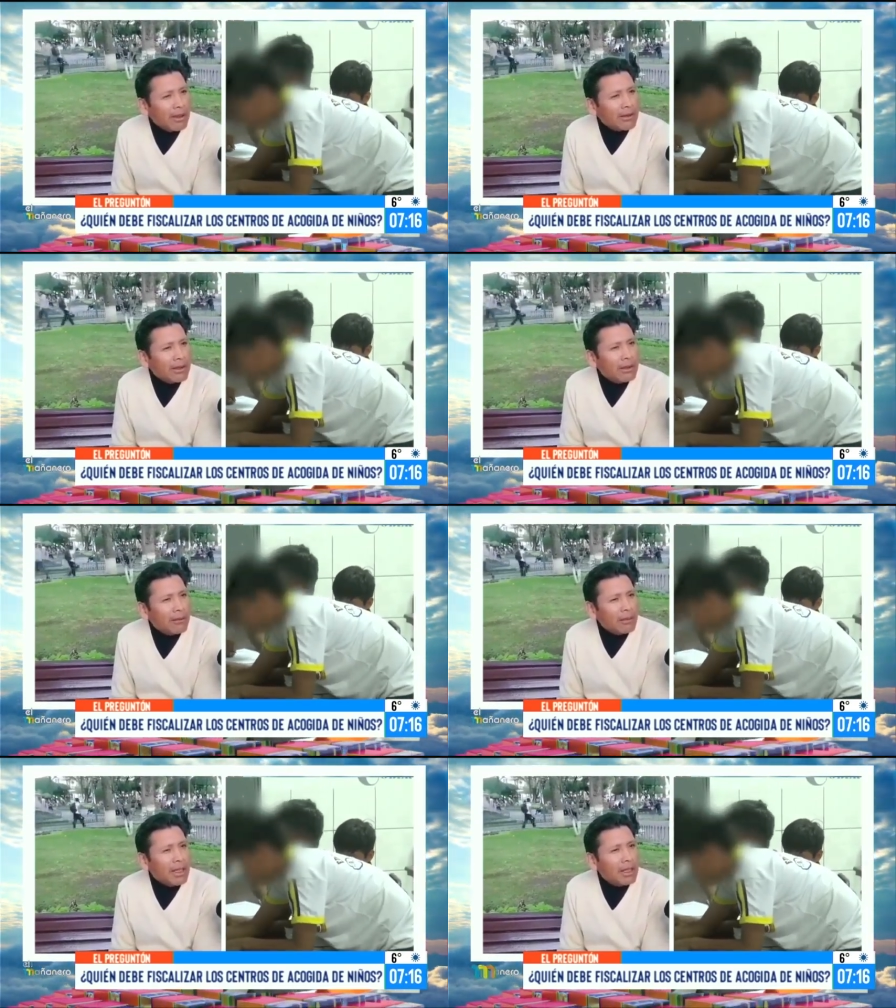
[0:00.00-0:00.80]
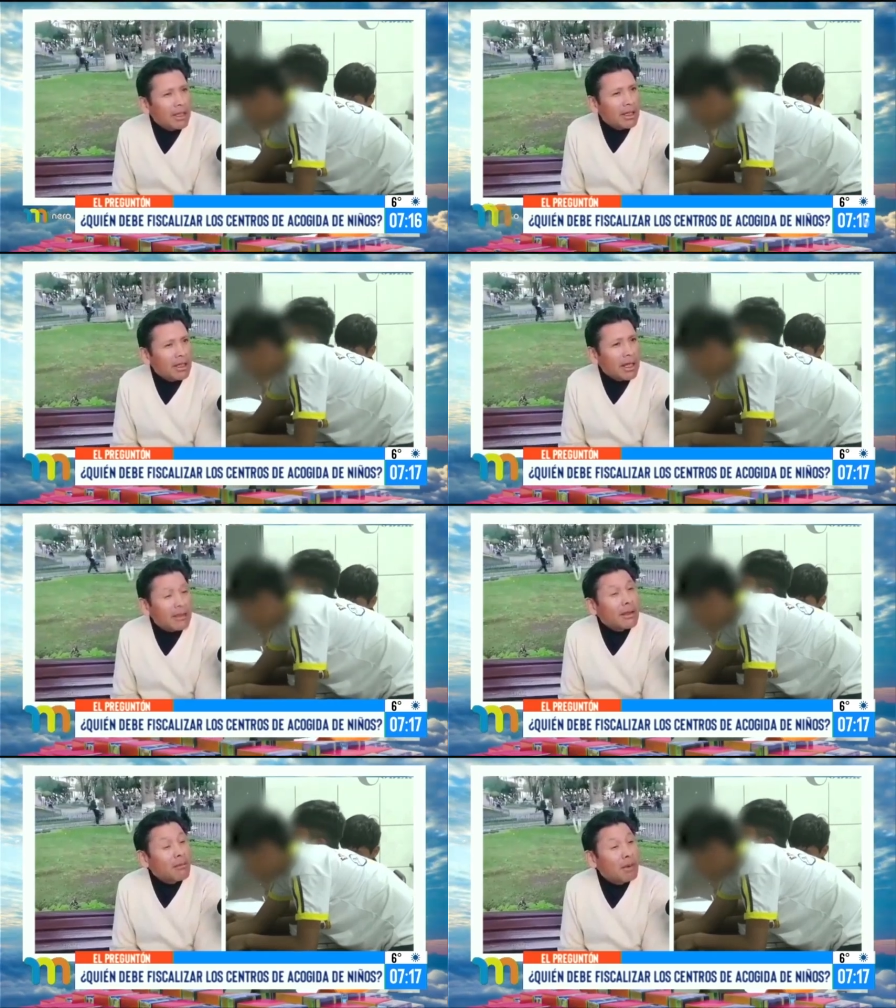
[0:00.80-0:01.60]
está también la
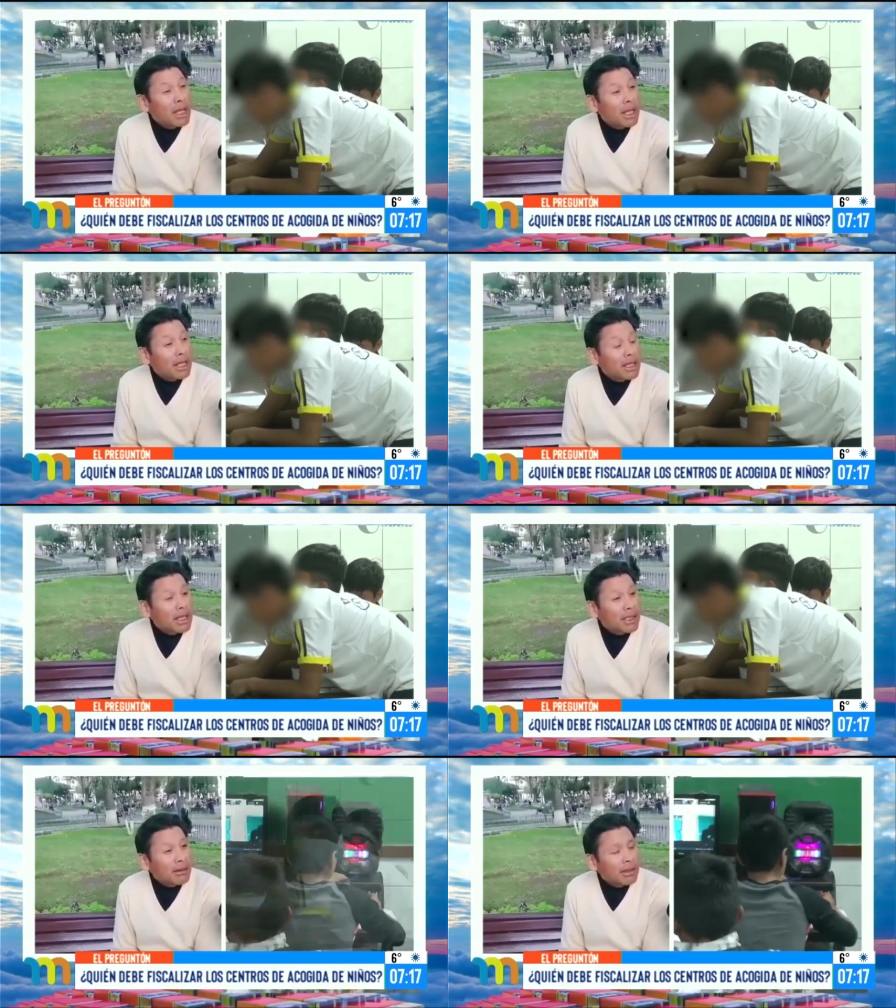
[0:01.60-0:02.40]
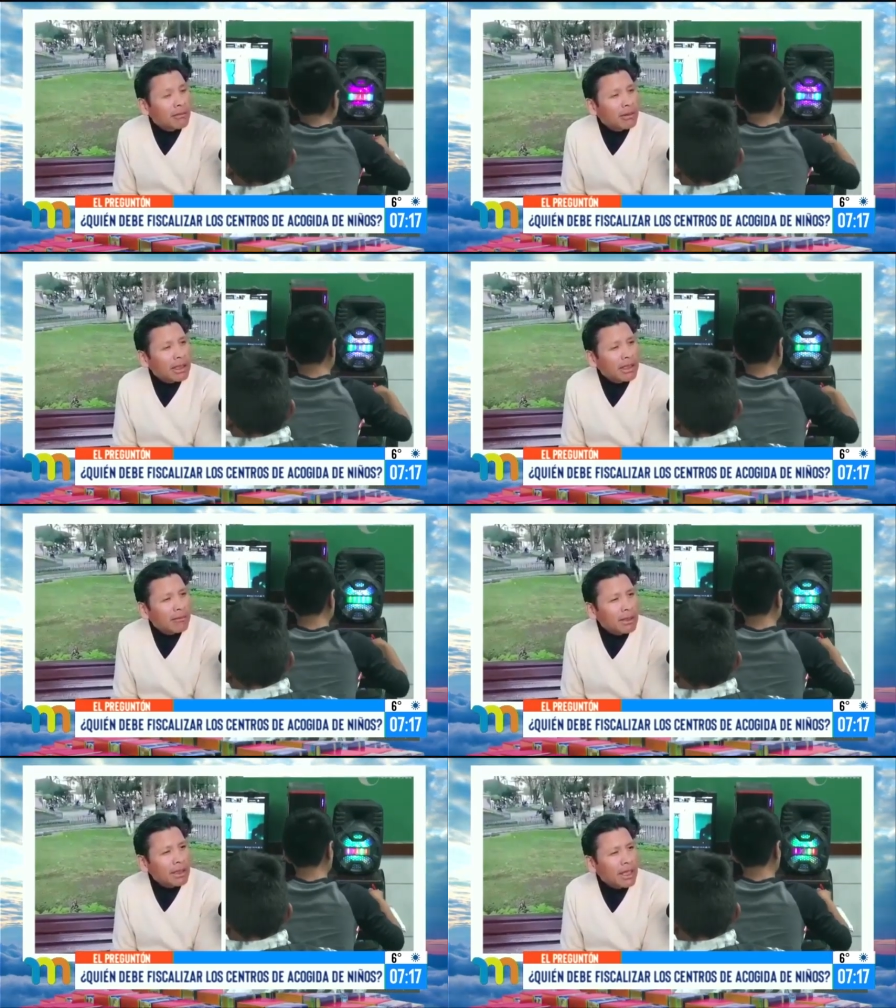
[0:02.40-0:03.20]
Asamblea Legislativa
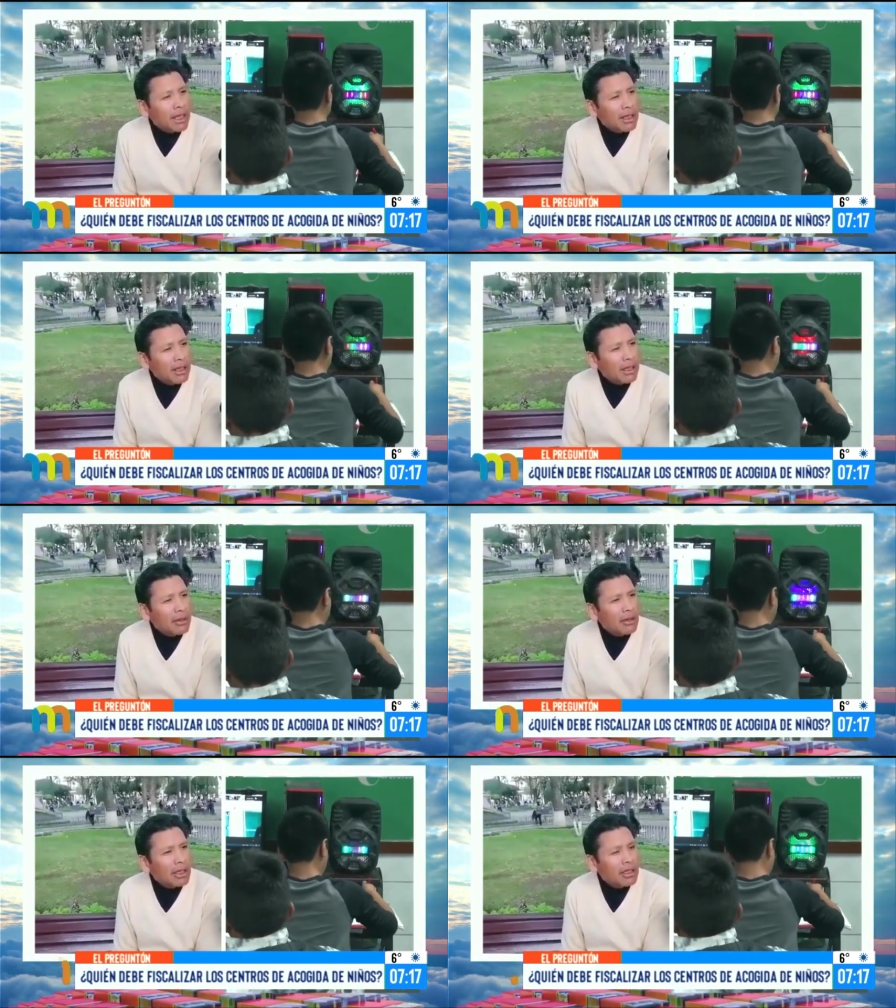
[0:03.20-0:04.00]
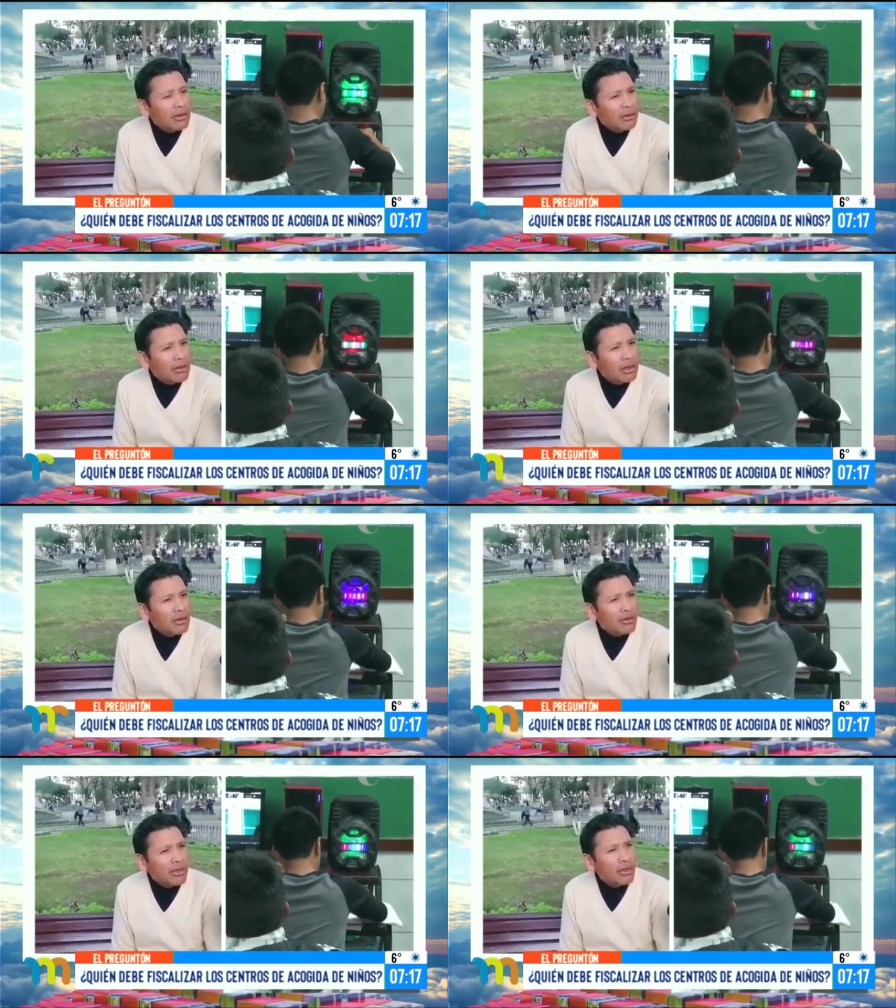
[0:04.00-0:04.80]
Departamental, creo que dentro del
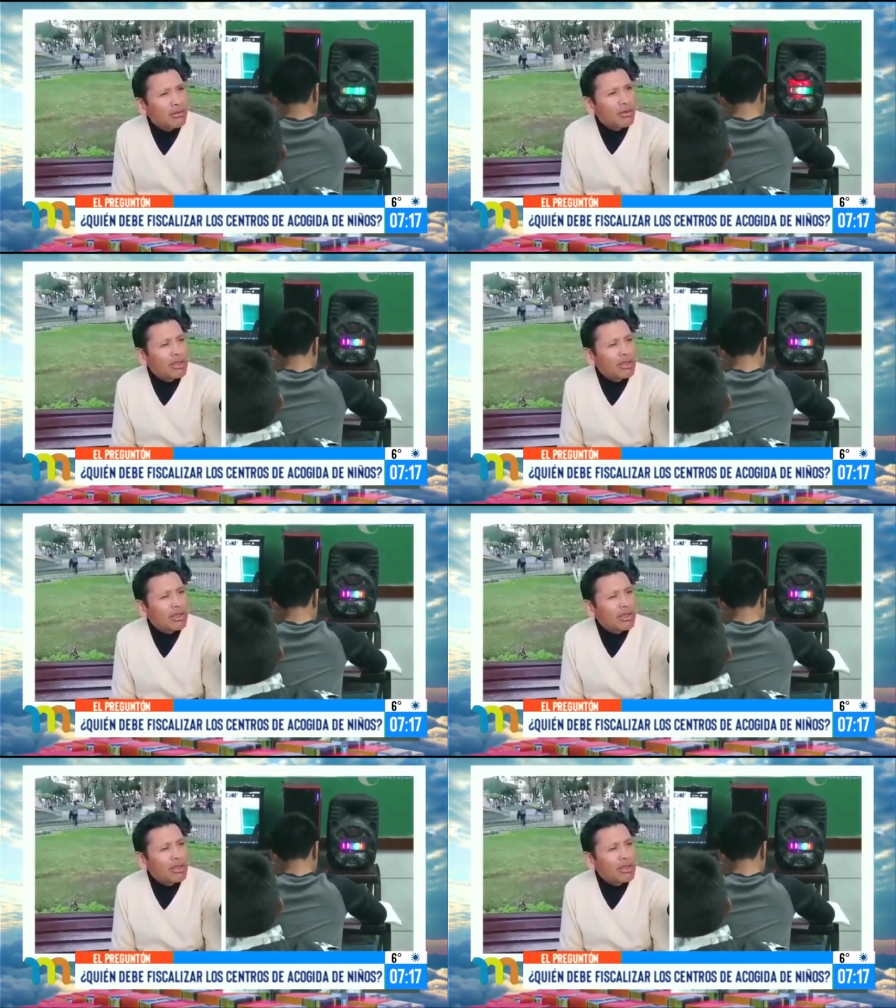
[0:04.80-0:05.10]
Consejo